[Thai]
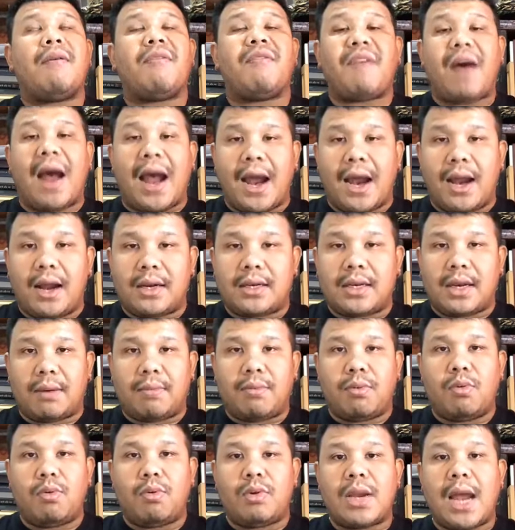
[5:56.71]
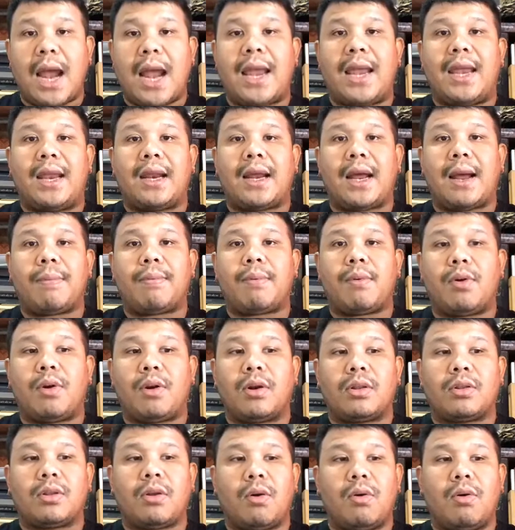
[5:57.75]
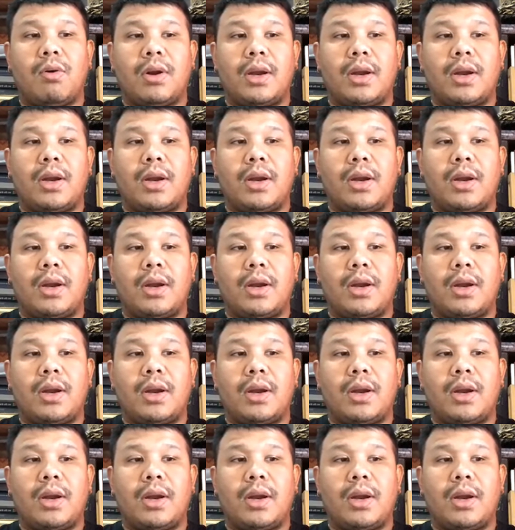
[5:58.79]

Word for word: ฟังจากผู้ใหญ่นะครับ คนโต